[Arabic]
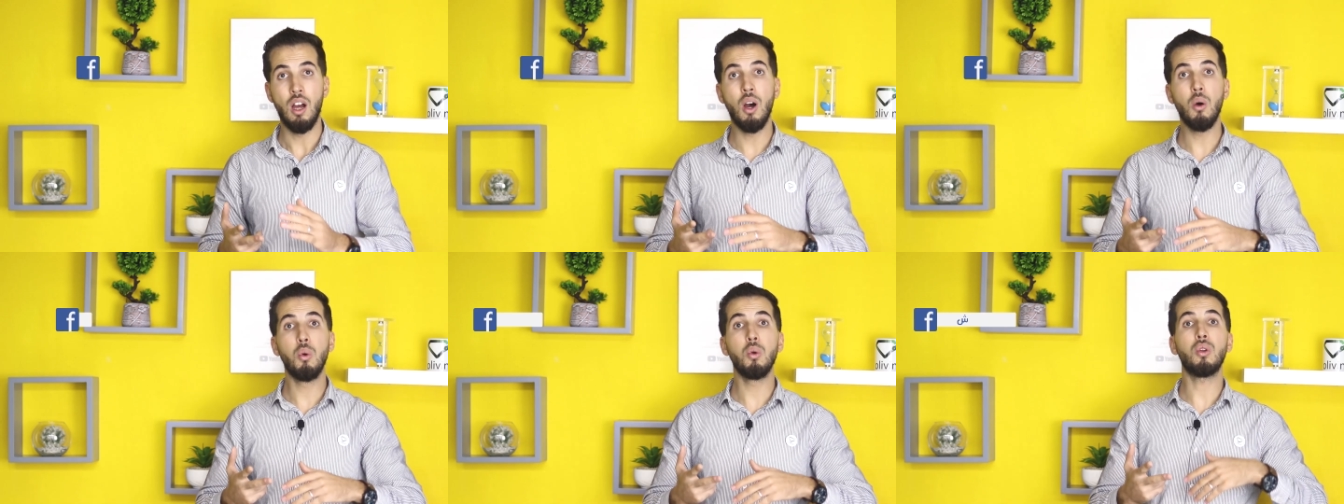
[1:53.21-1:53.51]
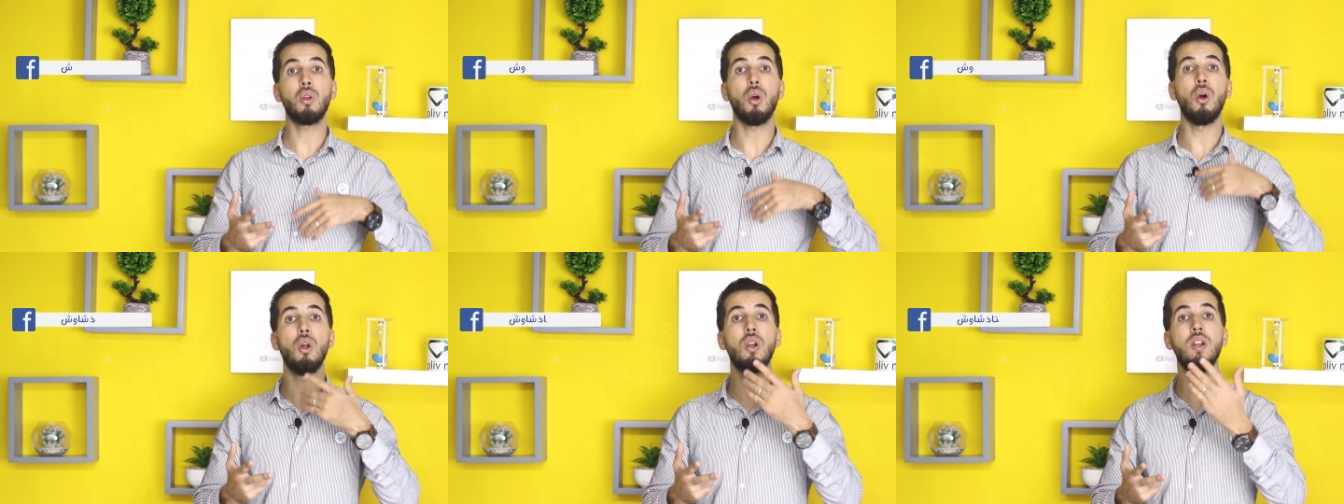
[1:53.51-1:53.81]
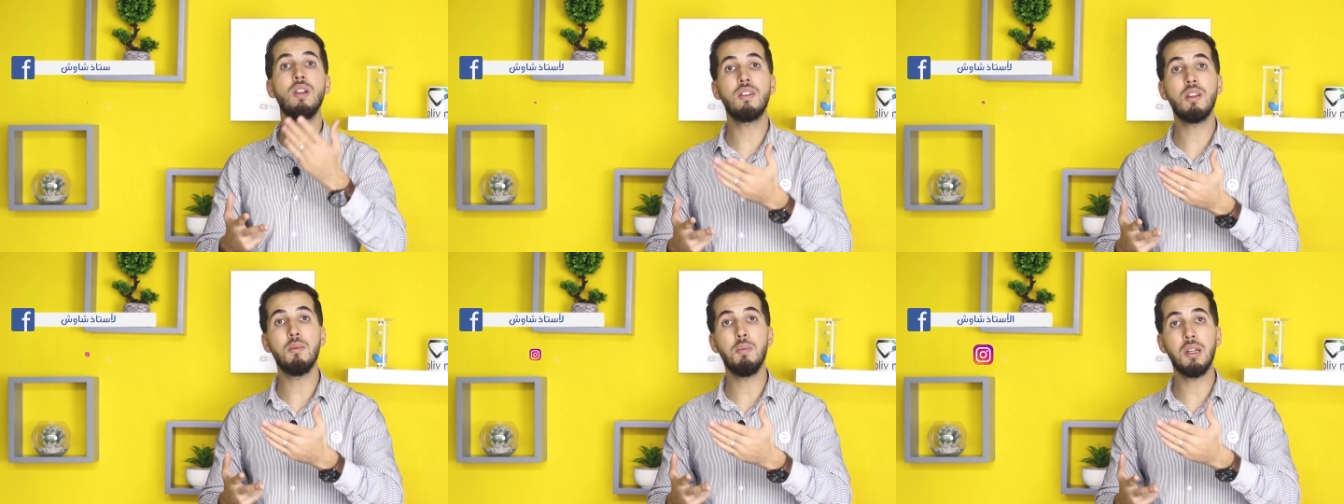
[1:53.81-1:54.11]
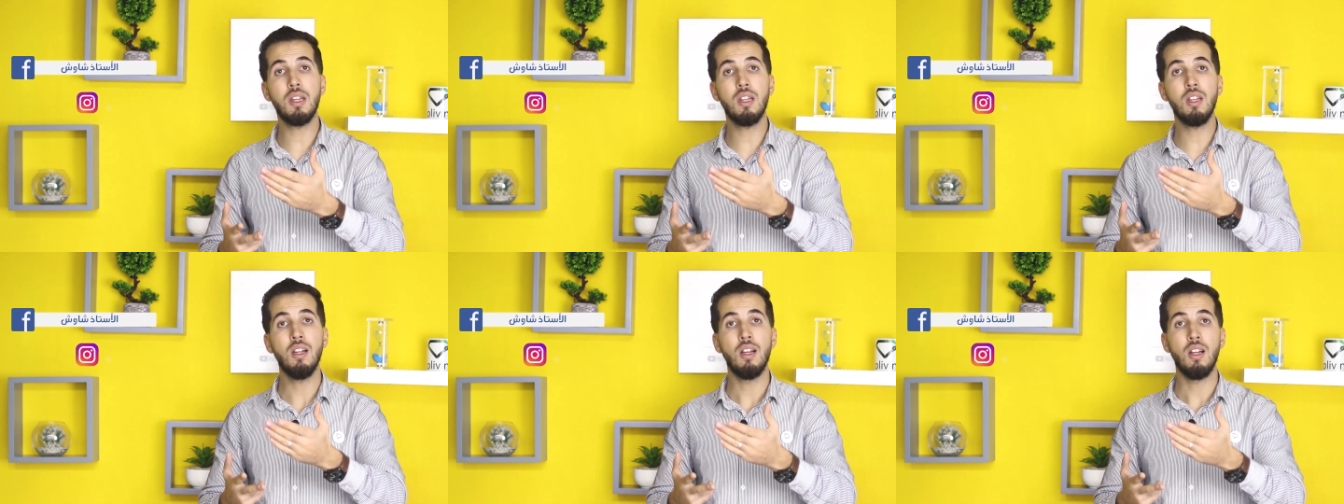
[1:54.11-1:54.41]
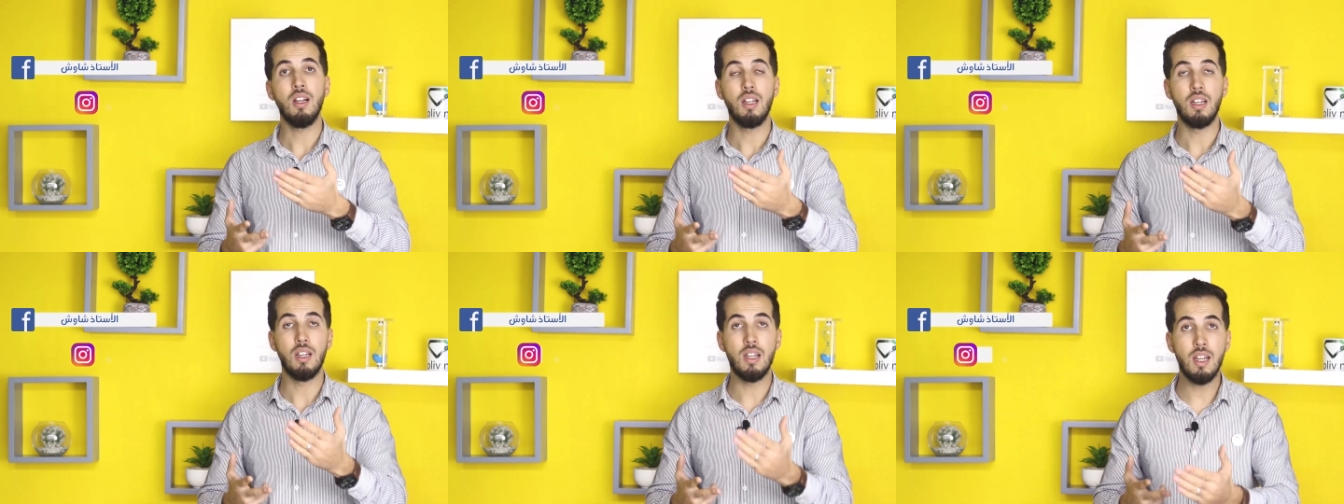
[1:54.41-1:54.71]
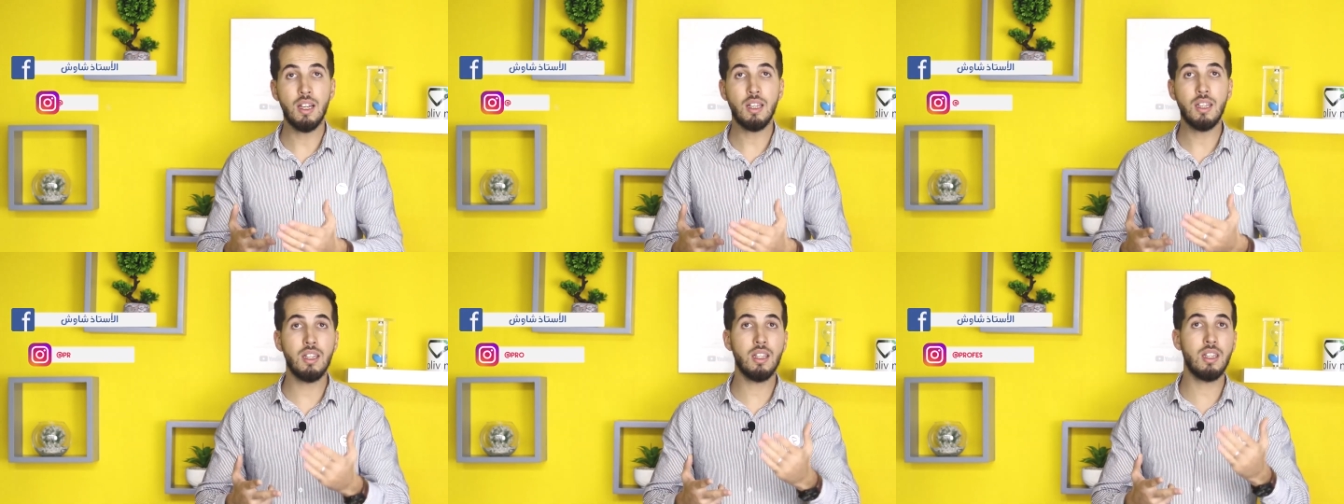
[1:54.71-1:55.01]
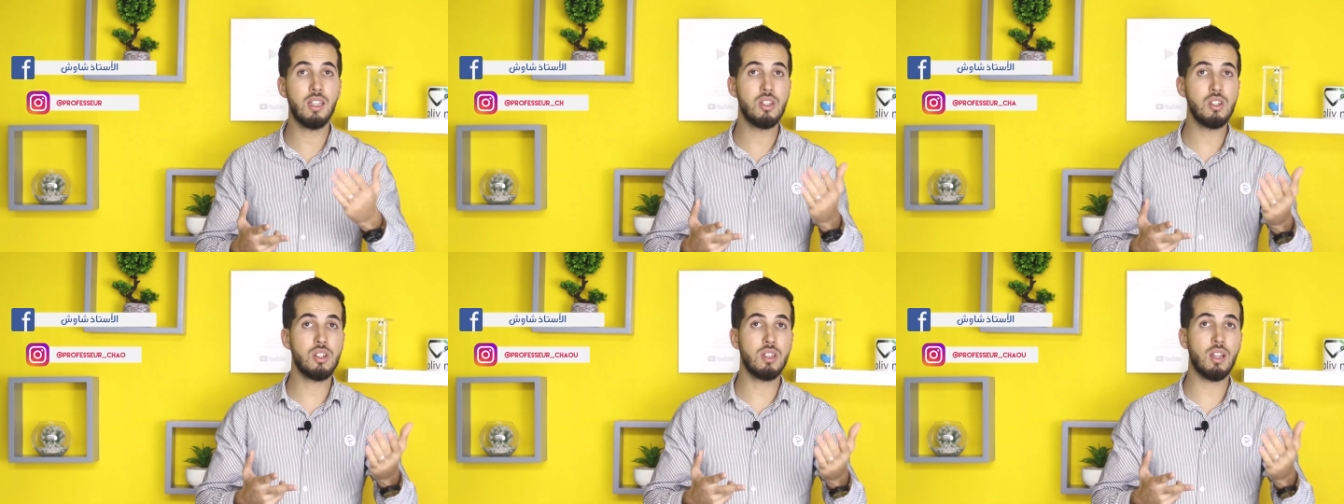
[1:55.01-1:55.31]
او تحل التمرين لكن
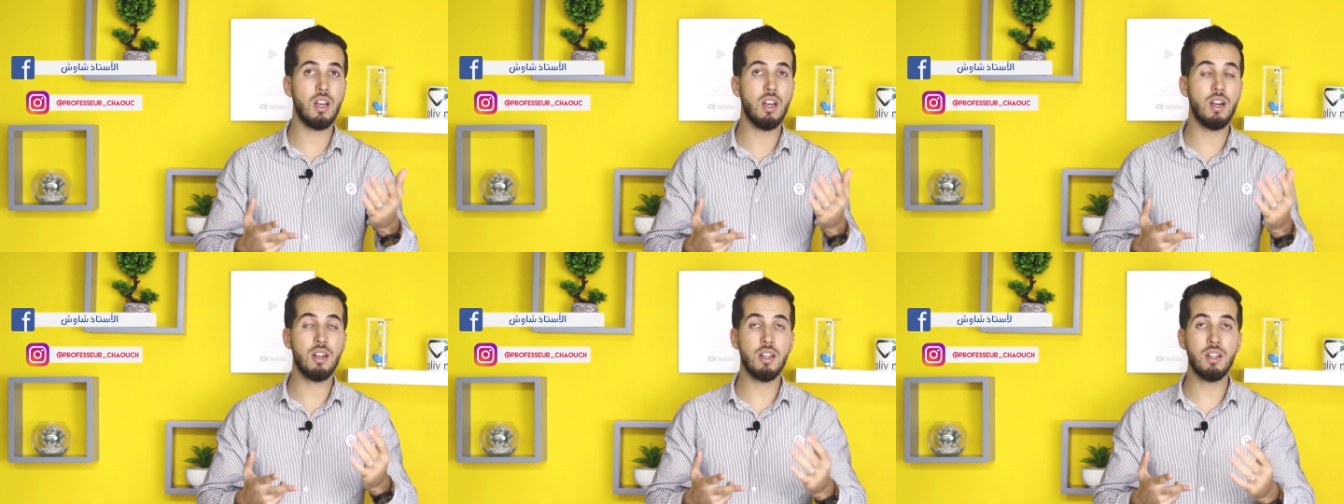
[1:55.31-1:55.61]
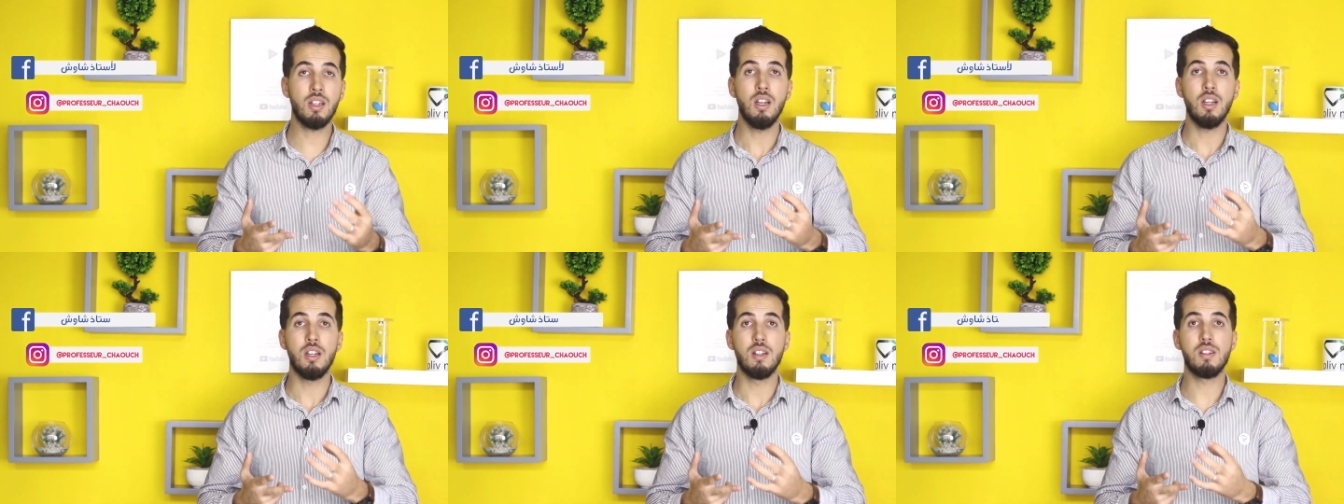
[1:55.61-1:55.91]
كي تجي تقارن